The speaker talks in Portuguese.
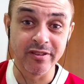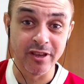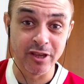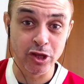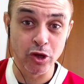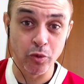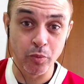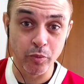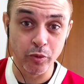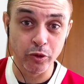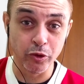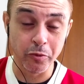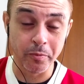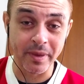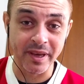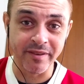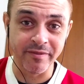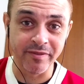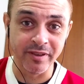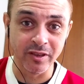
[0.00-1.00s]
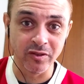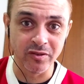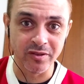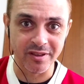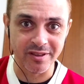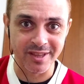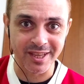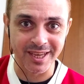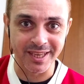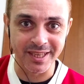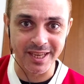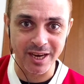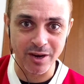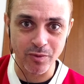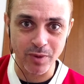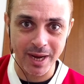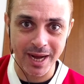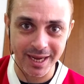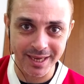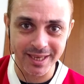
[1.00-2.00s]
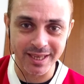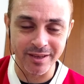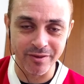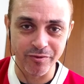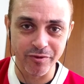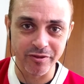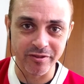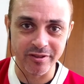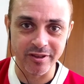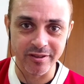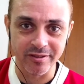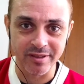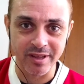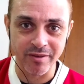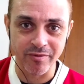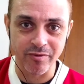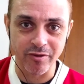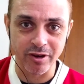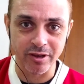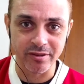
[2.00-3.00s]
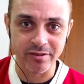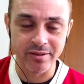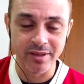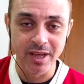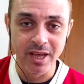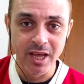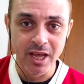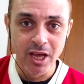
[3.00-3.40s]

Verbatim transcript: sejam muito bem-vindos a este canal, aqui vocês têm voz.